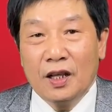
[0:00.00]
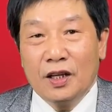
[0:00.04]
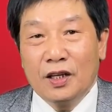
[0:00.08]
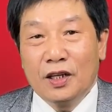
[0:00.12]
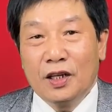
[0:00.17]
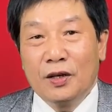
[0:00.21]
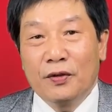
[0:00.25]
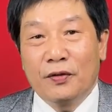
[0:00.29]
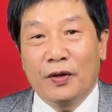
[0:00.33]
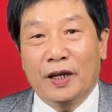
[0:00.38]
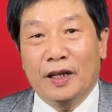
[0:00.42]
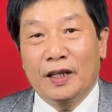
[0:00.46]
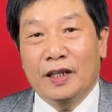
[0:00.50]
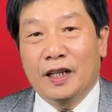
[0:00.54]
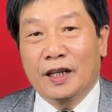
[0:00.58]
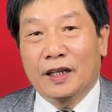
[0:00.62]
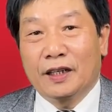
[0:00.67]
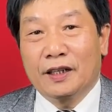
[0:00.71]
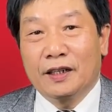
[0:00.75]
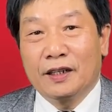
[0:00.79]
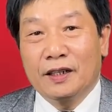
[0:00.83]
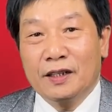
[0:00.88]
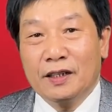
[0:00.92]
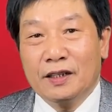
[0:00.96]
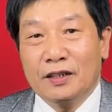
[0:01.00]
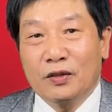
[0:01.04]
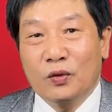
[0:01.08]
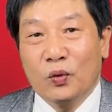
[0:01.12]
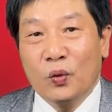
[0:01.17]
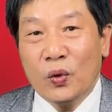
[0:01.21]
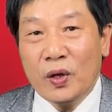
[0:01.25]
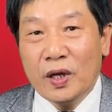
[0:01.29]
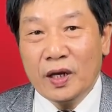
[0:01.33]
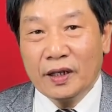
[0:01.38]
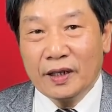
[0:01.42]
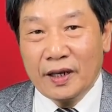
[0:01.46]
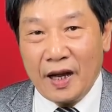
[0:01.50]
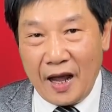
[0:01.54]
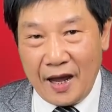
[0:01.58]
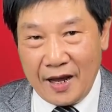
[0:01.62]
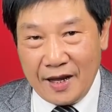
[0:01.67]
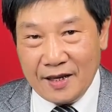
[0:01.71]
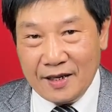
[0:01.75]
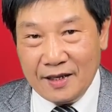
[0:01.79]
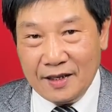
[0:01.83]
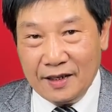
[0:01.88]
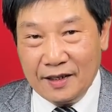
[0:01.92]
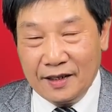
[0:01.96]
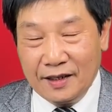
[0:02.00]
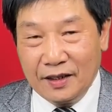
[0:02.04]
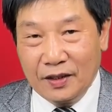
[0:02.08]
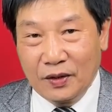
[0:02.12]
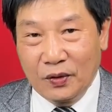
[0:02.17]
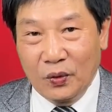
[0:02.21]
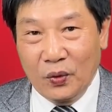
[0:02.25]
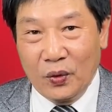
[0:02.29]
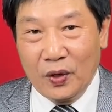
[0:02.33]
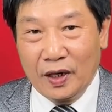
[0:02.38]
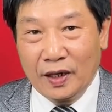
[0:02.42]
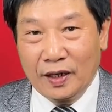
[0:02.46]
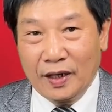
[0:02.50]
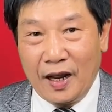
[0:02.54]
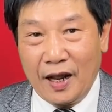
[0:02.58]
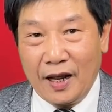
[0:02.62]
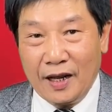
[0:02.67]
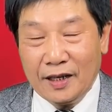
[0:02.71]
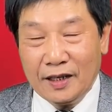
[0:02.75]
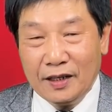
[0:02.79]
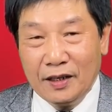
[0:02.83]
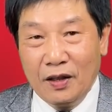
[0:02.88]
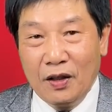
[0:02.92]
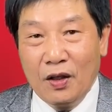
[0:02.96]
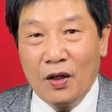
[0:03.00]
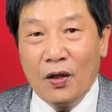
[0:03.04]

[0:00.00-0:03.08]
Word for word: như vậy thì cái nguyên đáng nguyên đáng